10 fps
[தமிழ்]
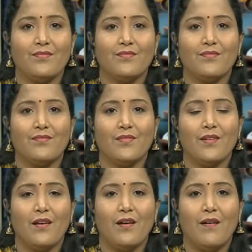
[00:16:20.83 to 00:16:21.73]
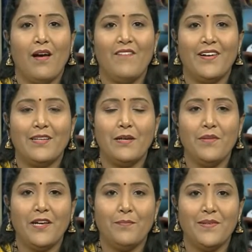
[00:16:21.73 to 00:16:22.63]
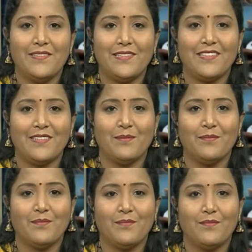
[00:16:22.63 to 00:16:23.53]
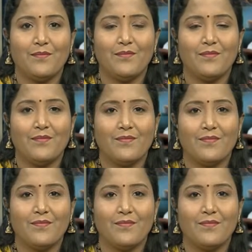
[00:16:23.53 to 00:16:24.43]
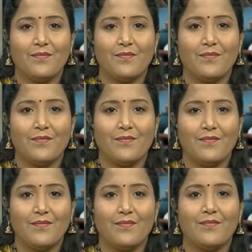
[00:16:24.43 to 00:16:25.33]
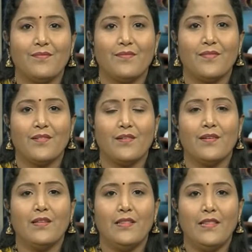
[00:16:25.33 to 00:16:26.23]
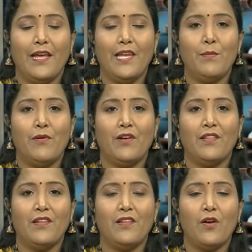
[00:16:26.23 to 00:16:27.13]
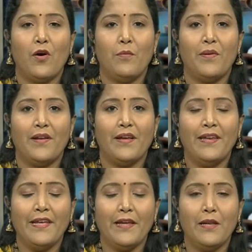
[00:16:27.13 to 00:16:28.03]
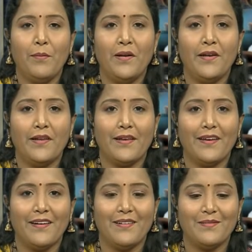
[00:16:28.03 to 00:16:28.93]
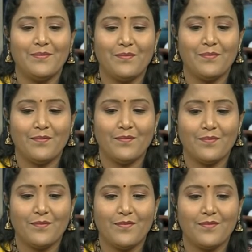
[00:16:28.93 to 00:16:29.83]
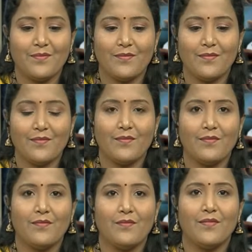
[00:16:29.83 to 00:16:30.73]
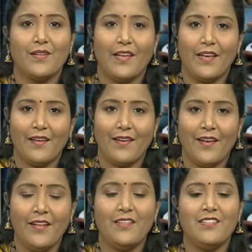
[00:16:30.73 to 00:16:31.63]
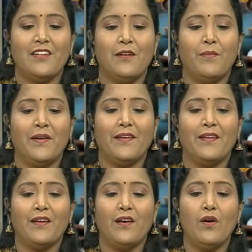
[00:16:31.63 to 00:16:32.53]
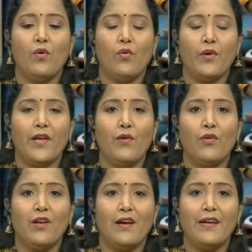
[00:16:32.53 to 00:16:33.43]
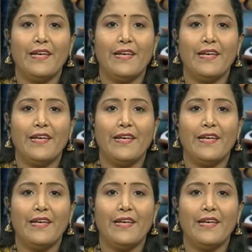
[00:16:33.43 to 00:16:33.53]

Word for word: வணக்கம் மேடம் வணக்கம் யார் பேசுகிறீங்க நாங்க தேனி மாவட்டம் எரசேல இருந்து பேசுறோம் மேடம் தேனி மாவட்டத்துல இருந்து கால் பண்றீங்க நீங்க என்ன பண்ணிட்டு இருக்கீங்க நாங்க 8th ஸ்டாண்டர்ட் படிக்கிறோம் 8th ஸ்டாண்டர்ட் படிக்கிறீங்க ஓகே உங்களுக்கான